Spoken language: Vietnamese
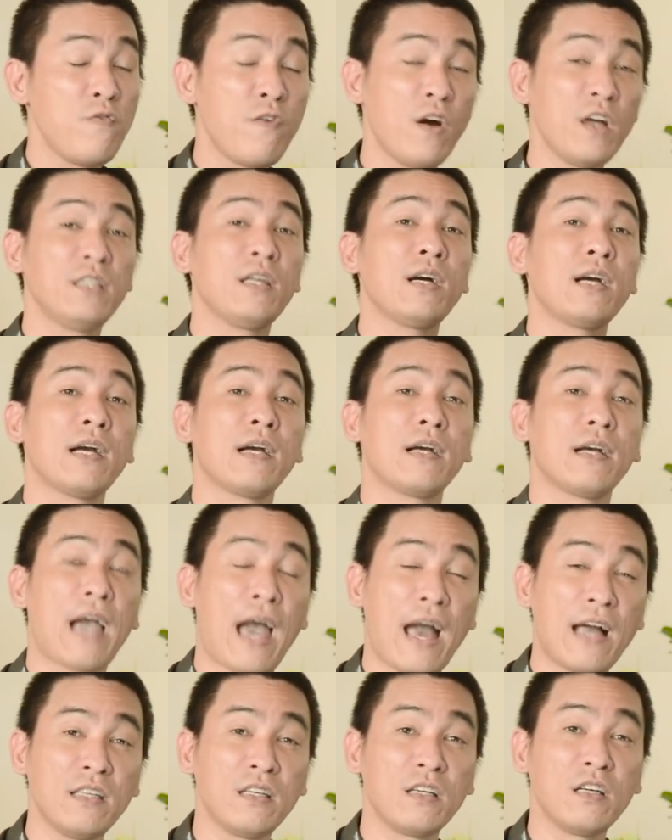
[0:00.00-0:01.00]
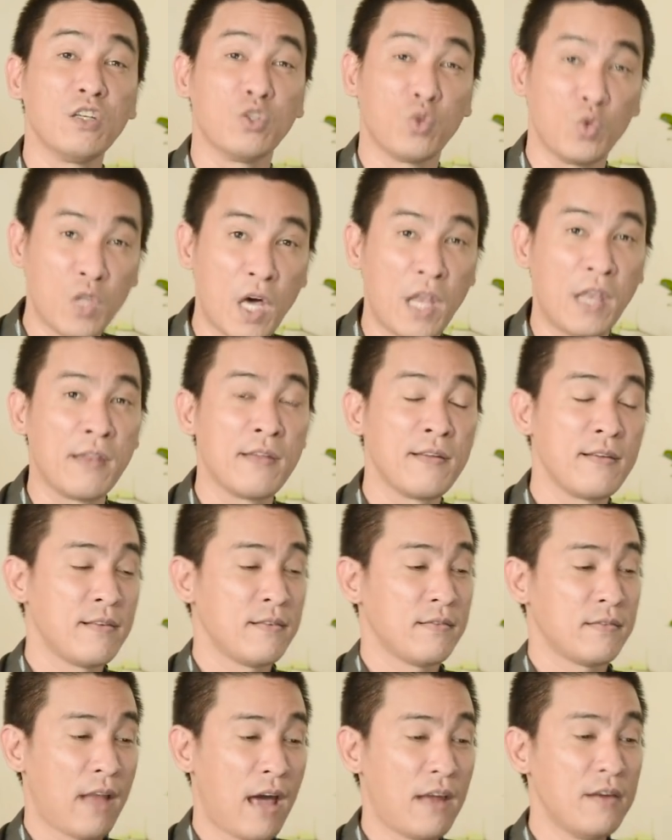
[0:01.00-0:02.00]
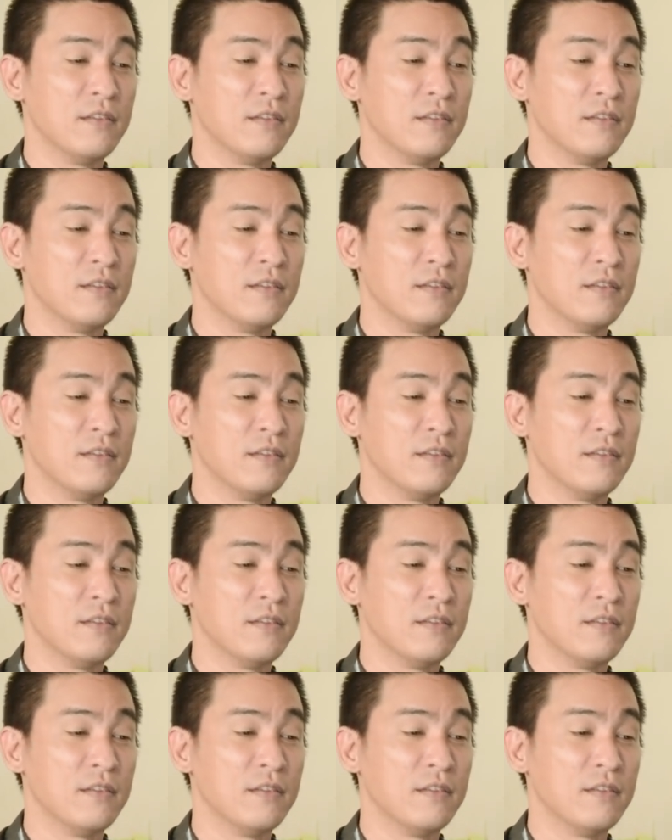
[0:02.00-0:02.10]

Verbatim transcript: với tất cả những người tuổi Thìn đã